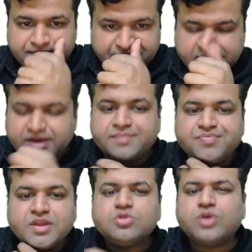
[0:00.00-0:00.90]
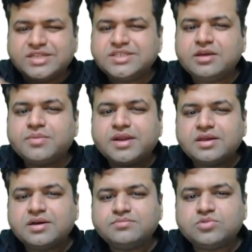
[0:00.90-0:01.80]
ठीक है तो ऐसे एक बार है ना
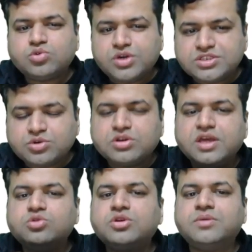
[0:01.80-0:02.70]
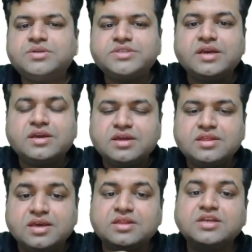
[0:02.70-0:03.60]
हम थोड़े से और एक दो नंबर्स लिख के
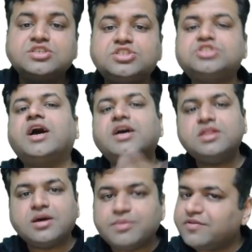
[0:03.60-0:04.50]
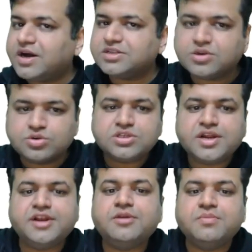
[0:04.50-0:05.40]
देखते हैं शायद हमें वहाँ से कुछ
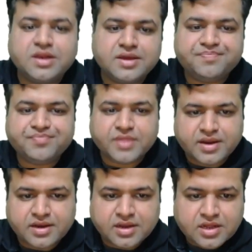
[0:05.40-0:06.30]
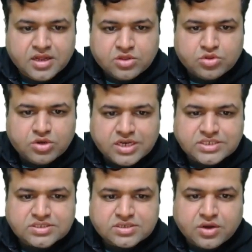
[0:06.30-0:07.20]
हिंट मिले राइट तो
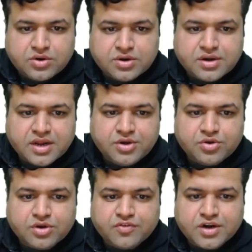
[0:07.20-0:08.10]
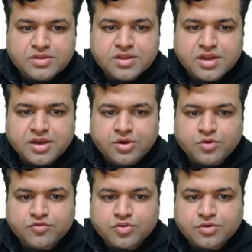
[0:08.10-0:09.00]
लेट्स नाउ ट्राई टू कन्वर्ट थ्री इंटू
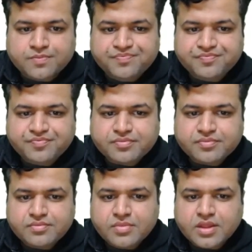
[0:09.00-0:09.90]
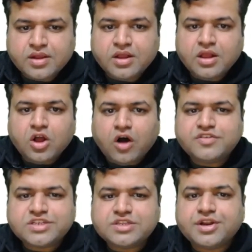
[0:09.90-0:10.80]
फोर
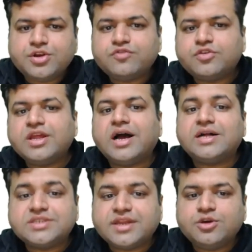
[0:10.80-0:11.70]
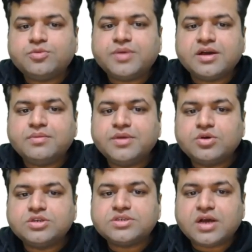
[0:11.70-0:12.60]
ऑब्वियसली थ्री इंटू फोर यहाँ से नहीं हो पाएगा
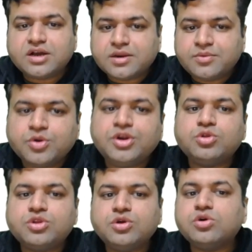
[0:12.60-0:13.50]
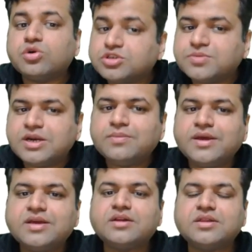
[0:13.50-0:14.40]
बिकॉज अगर हम इंटू थ्री को क्रॉस मल्टीप्लाई
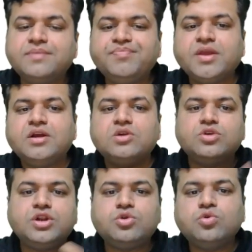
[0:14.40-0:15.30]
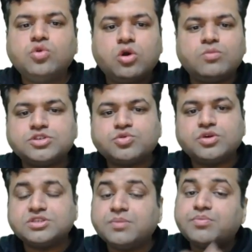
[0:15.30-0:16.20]
करते हैं तो ये टू ऑलमोस्ट
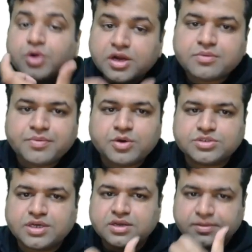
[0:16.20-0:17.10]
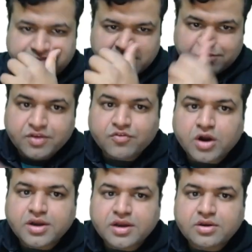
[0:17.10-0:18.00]
स्क्वायर्स के प्रोडक्ट में हो जाएगा वी
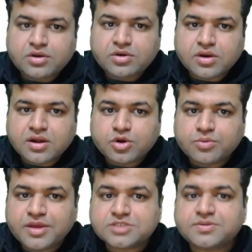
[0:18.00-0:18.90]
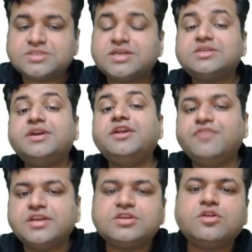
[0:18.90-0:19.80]
वॉन्ट इट टू बी एक्सप्रेस एज अ
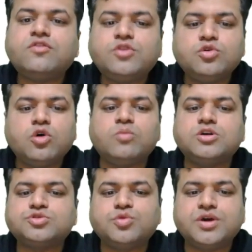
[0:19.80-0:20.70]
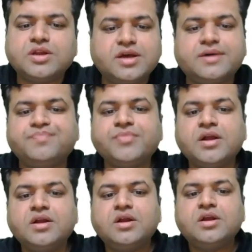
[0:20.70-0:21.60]
डिवीजन ऑफ टू ऑलमोस्ट स्क्वायर है ना
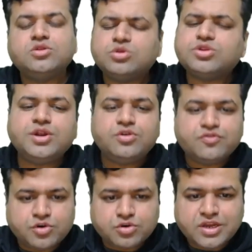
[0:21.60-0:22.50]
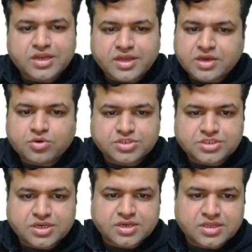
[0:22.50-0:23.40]
तो थ्री इंटू फोर को लिखने की कोशिश
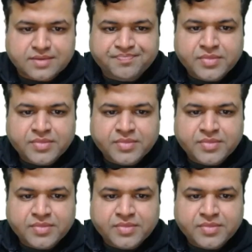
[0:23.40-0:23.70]
करते हैं